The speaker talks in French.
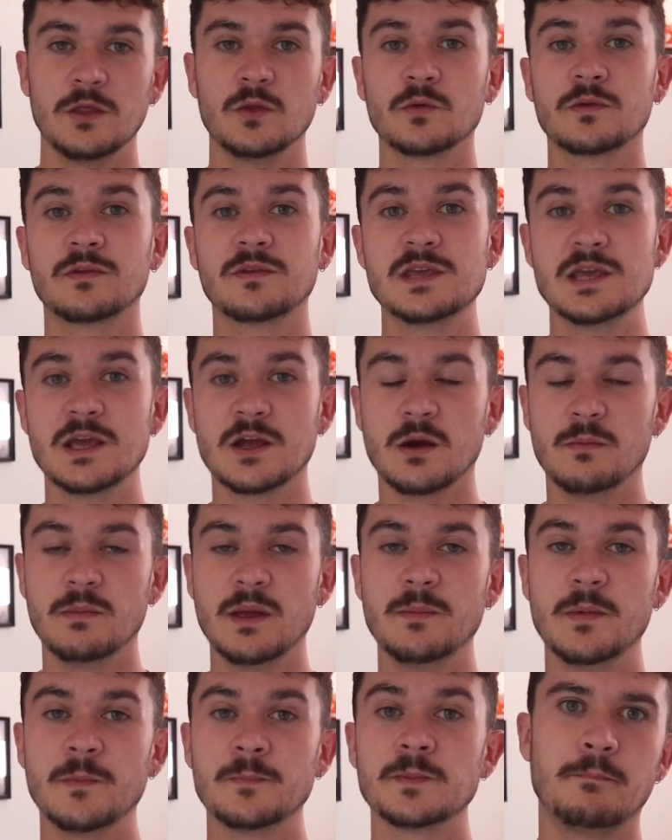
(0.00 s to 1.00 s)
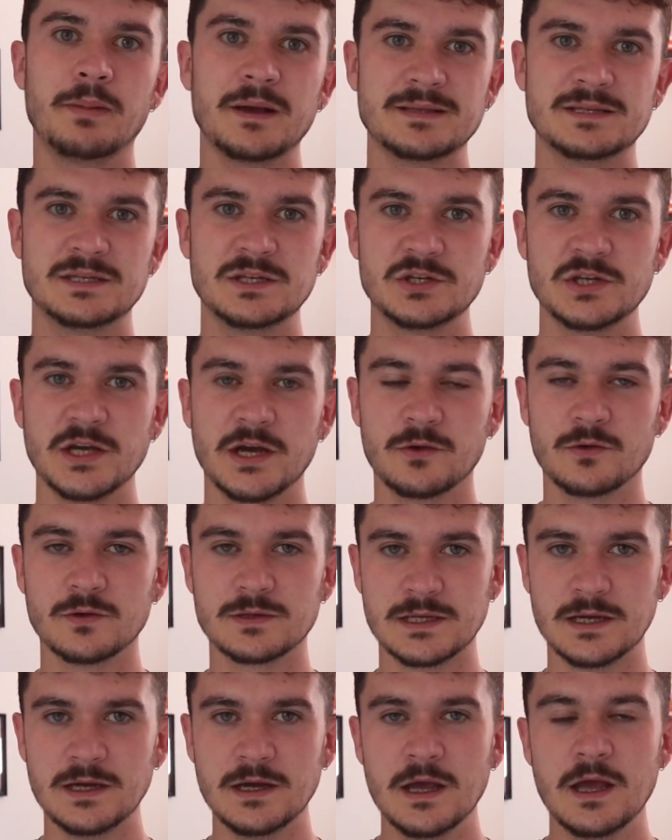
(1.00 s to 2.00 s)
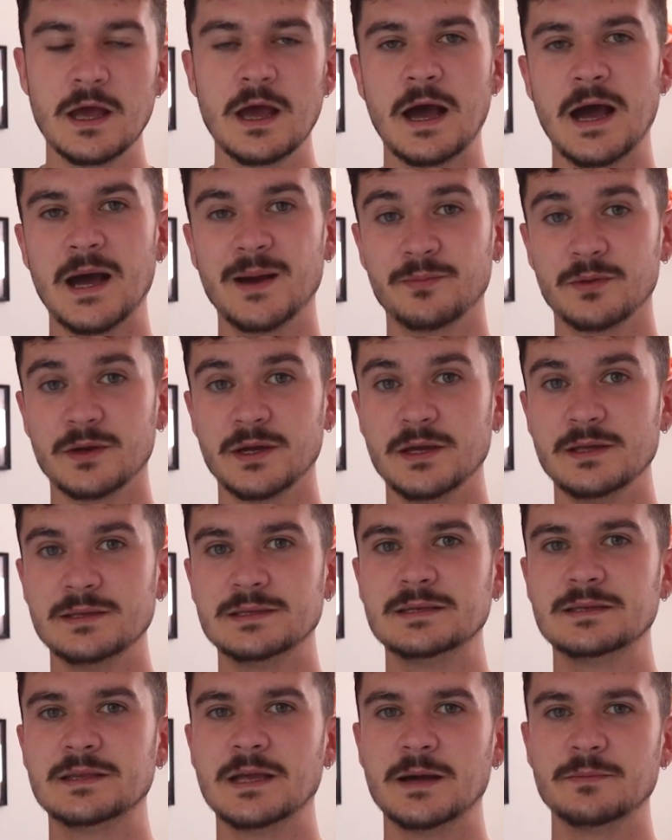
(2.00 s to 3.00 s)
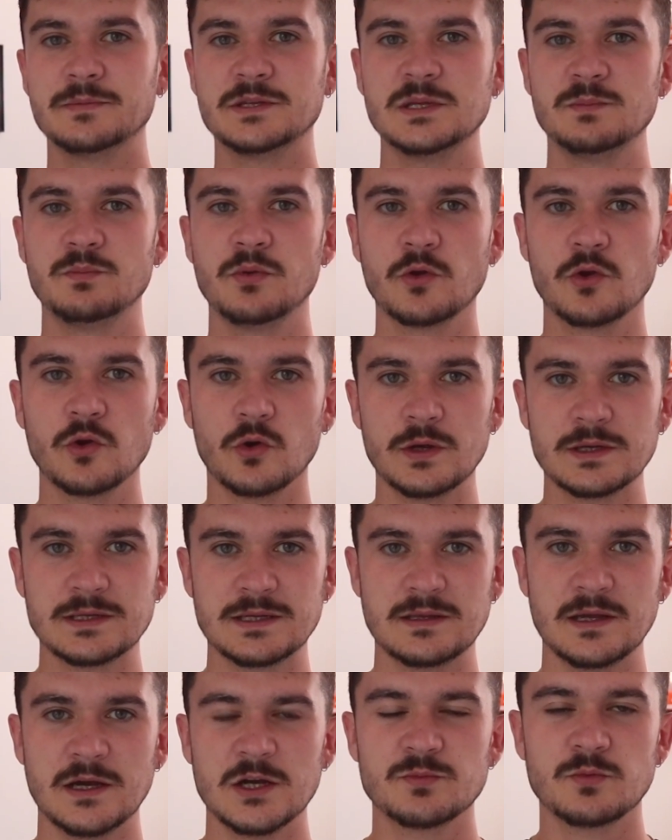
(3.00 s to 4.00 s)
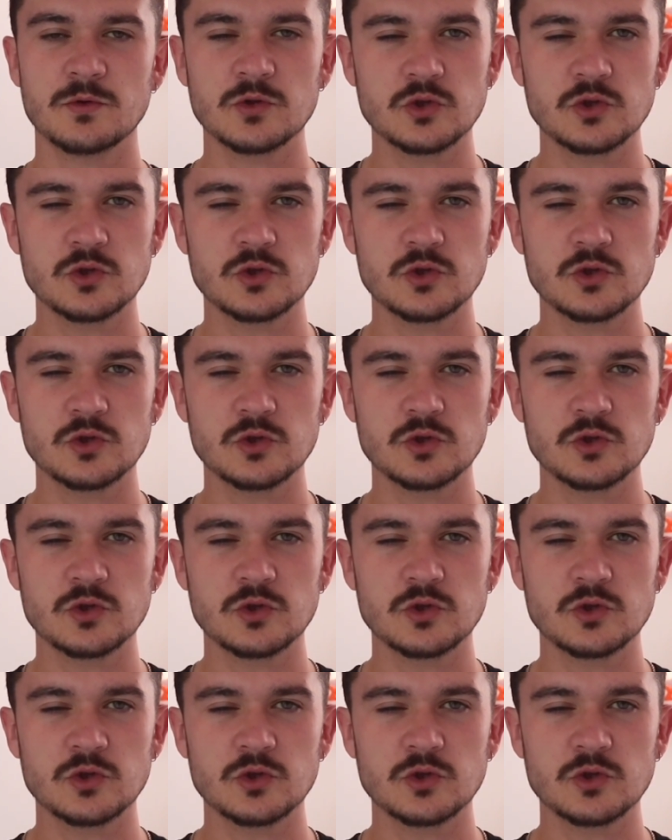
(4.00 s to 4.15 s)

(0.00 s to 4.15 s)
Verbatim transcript: Donc ce qui est quand même pas si cher que ça. Après, si t'es un petit peu curieux, etc., je